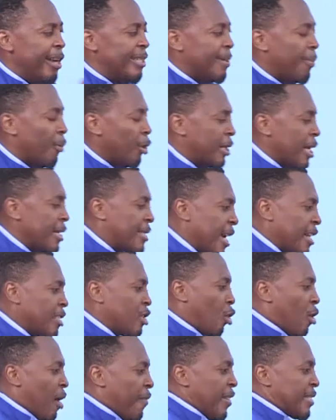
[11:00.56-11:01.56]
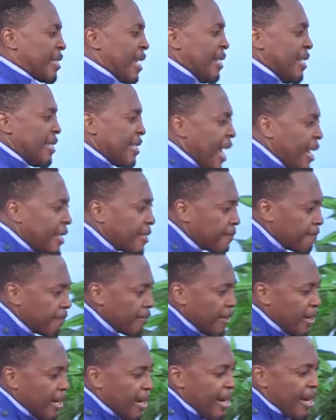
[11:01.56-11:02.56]
1 Timothée 5, verset 17,
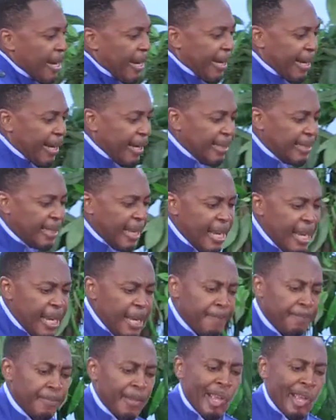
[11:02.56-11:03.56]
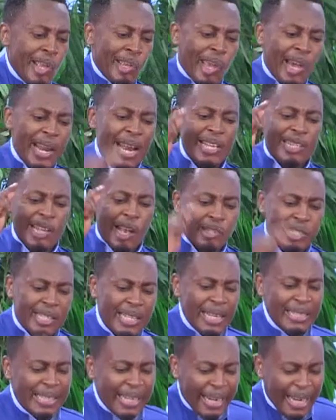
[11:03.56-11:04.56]
il dit que les
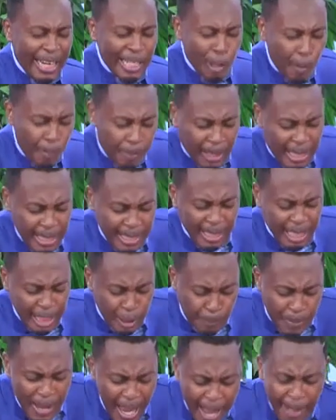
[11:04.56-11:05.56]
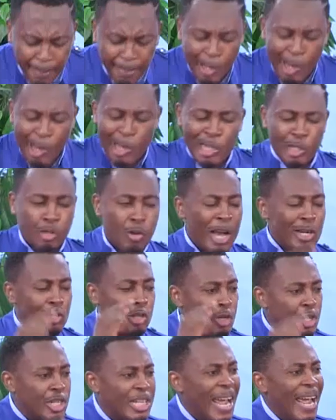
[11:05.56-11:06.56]
anciens dirigent, qui dirigent bien soient
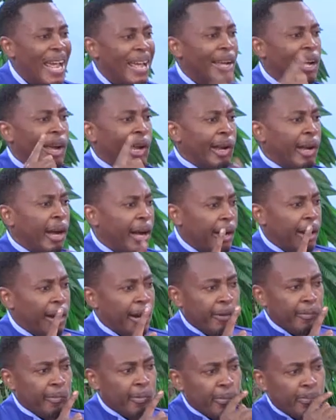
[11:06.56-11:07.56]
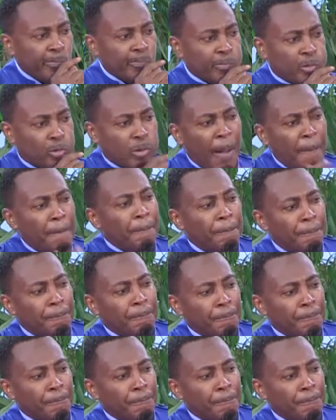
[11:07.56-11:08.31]
jugés, euh, euh, soient